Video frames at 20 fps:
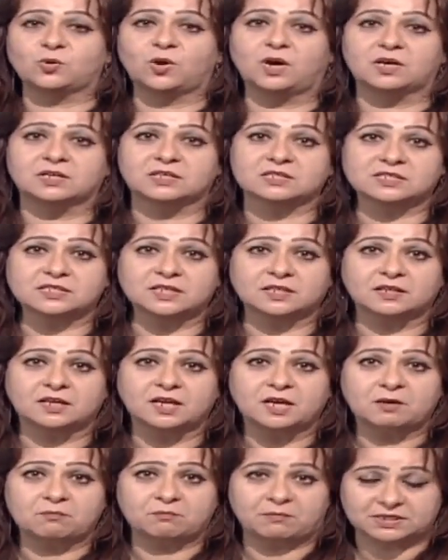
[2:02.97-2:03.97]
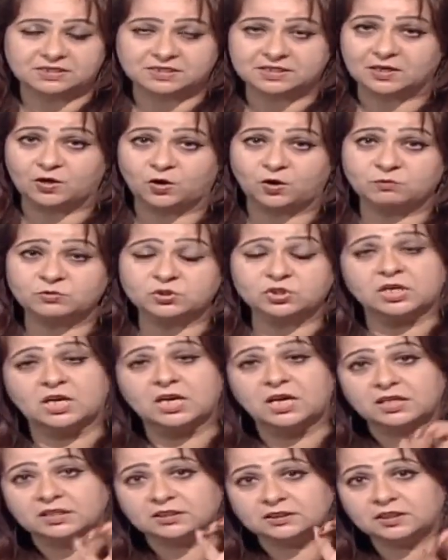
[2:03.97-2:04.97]
صغار السن ما نسيناهمش
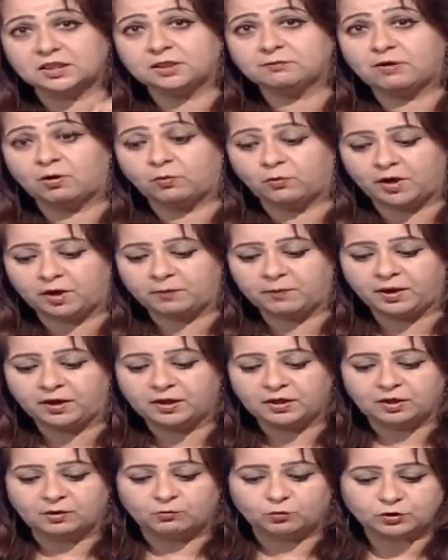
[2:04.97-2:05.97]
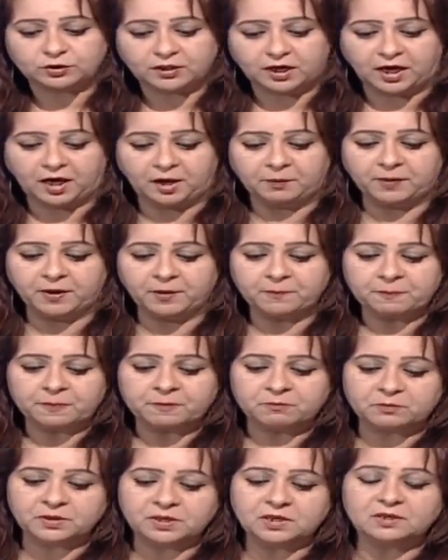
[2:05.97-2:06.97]
دي بوابة مدعمة
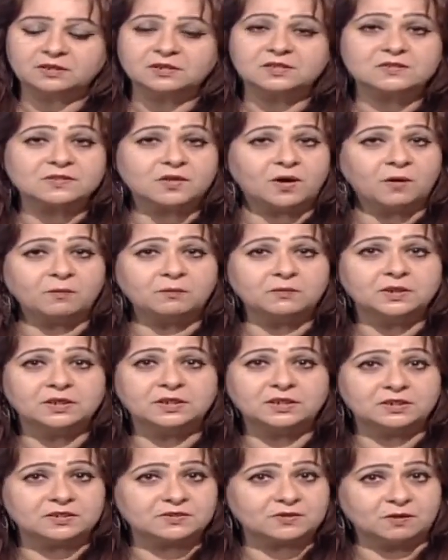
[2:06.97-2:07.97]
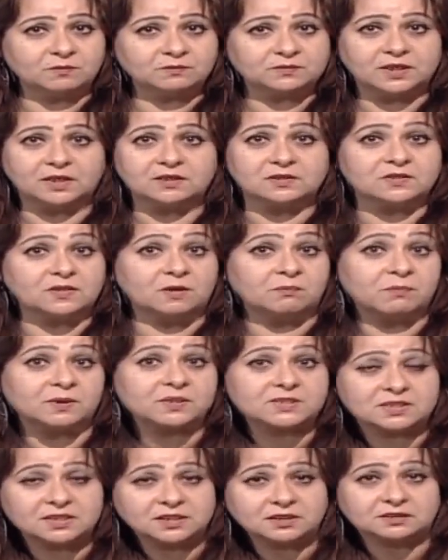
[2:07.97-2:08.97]
بنظام النظام ده نظام
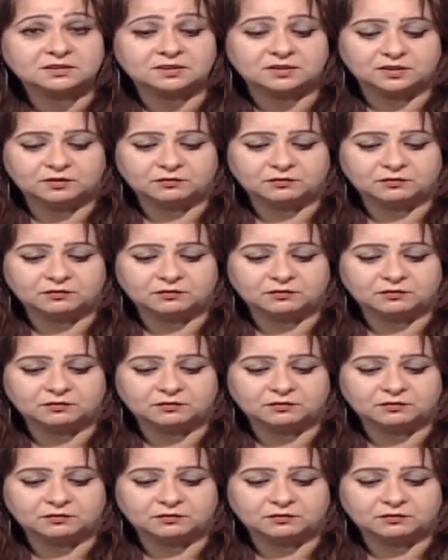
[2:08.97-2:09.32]
بسيط